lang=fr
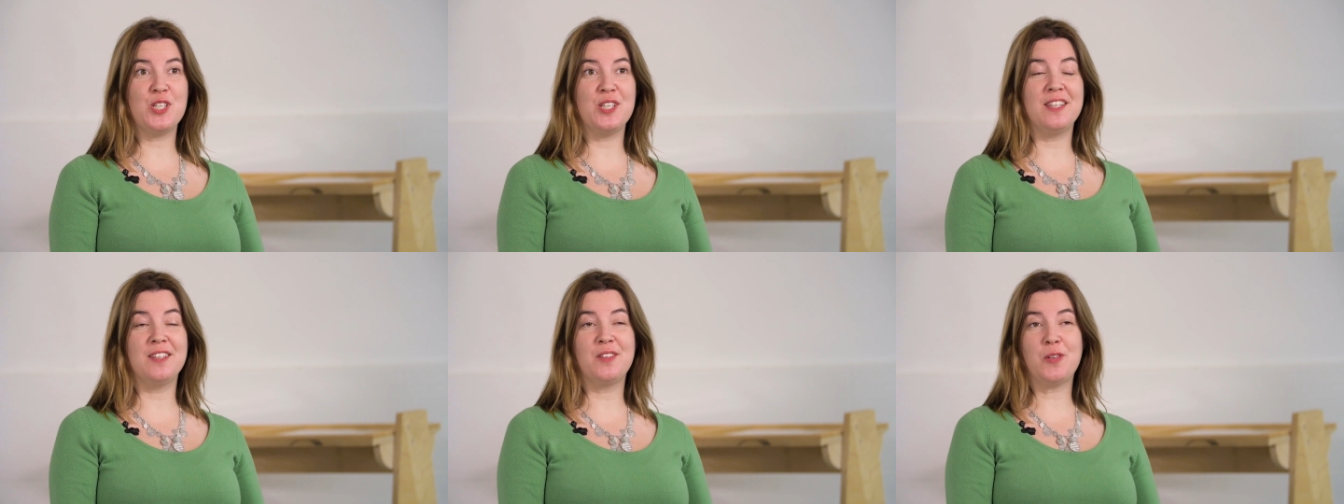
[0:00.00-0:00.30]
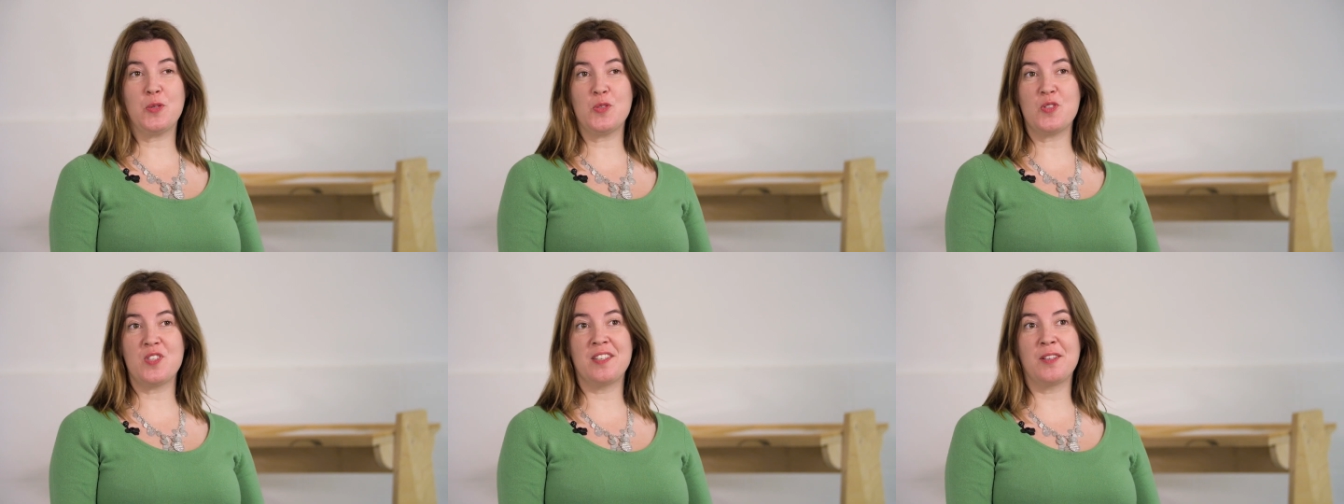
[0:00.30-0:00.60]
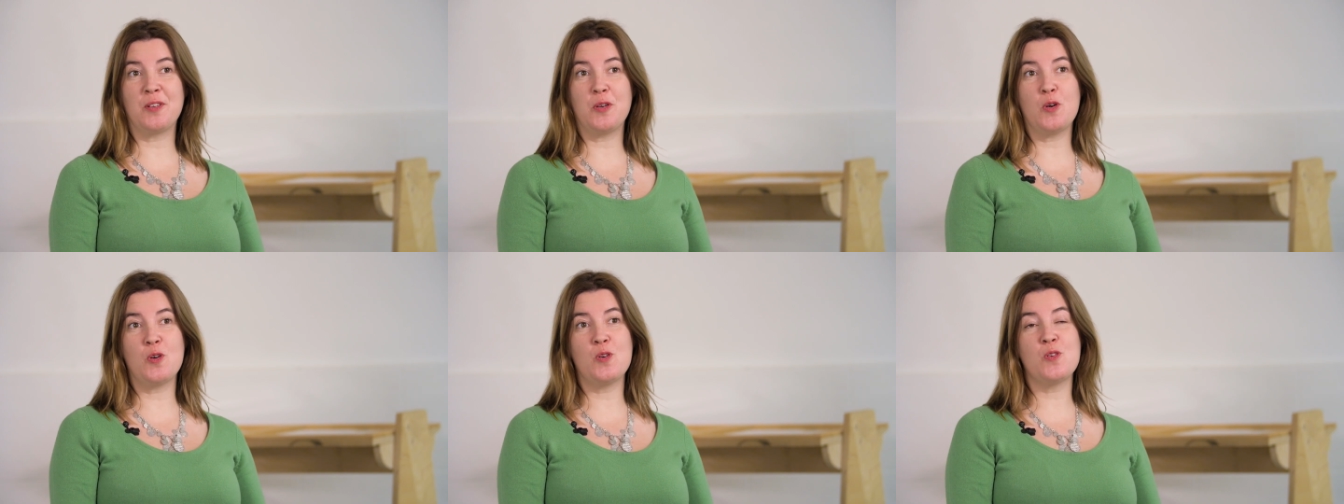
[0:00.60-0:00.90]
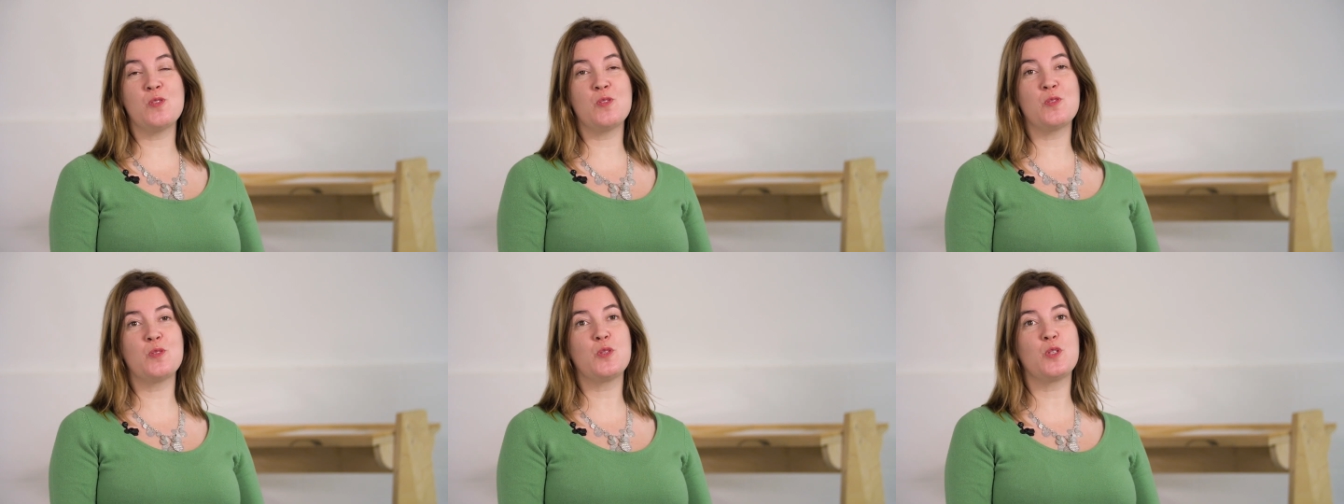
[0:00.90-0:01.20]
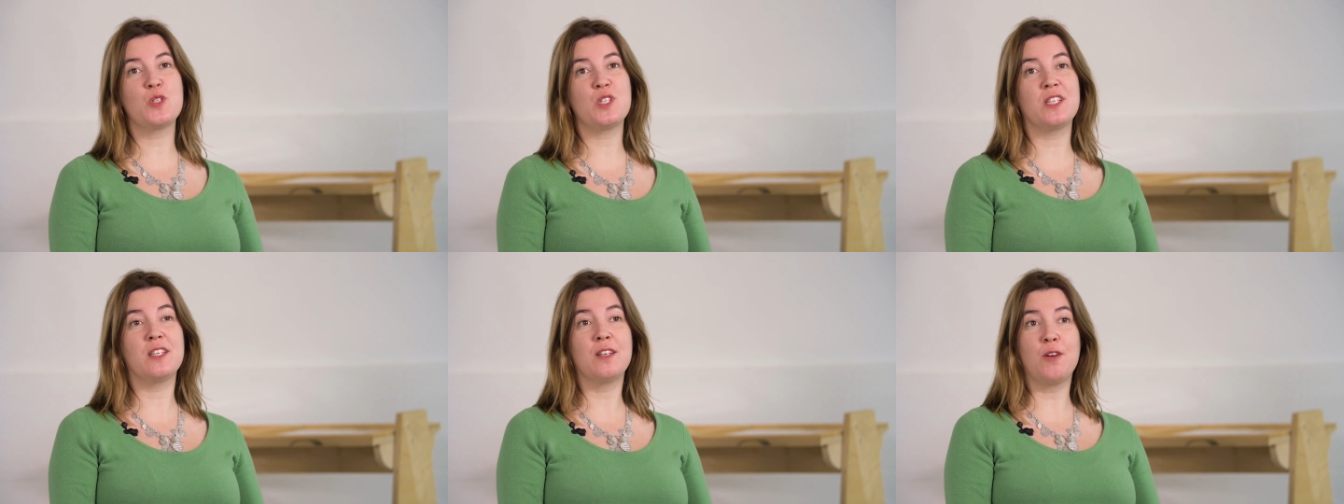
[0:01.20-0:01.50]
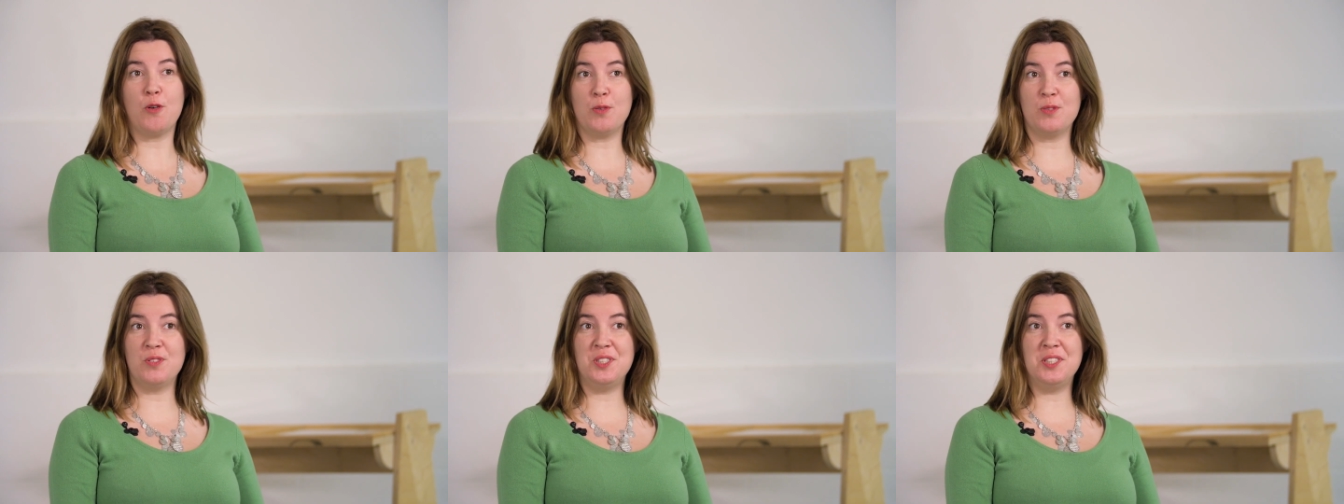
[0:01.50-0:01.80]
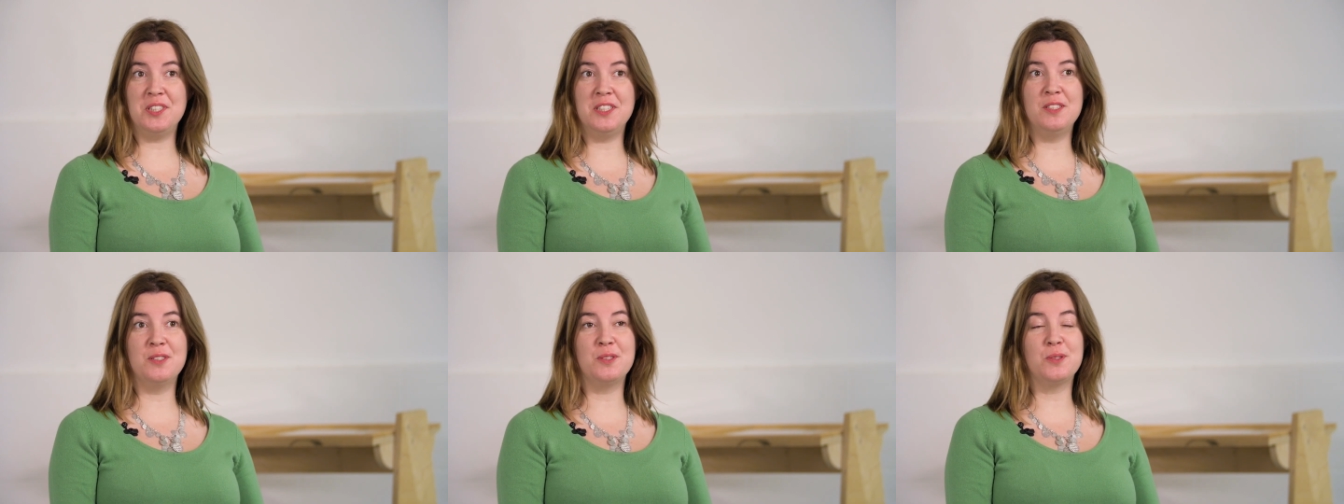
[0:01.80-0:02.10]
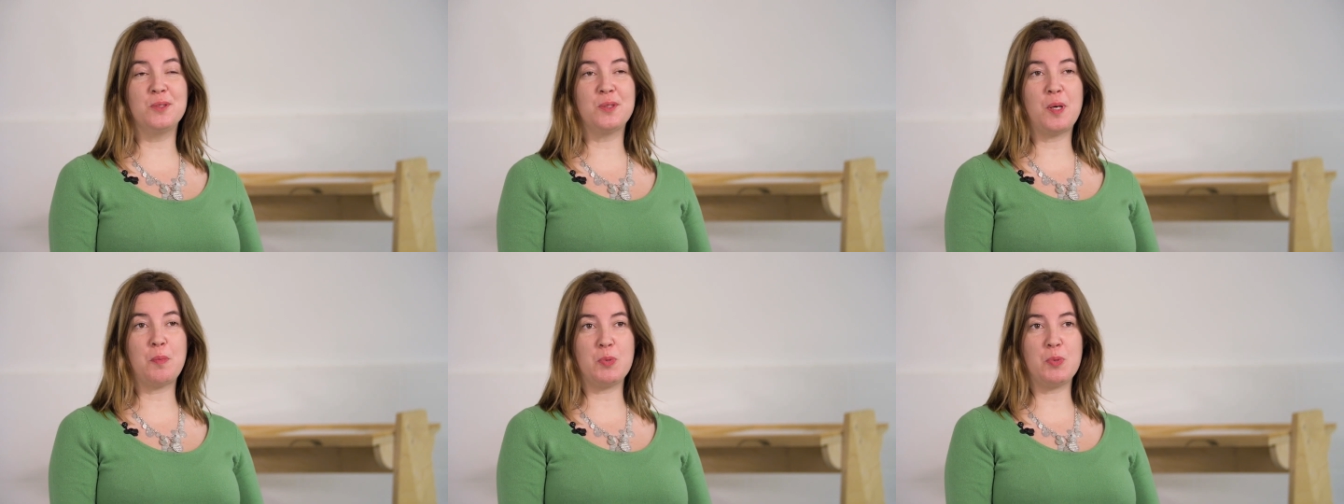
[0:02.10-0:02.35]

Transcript: j'ai 35 ans, j'ai grandi euh,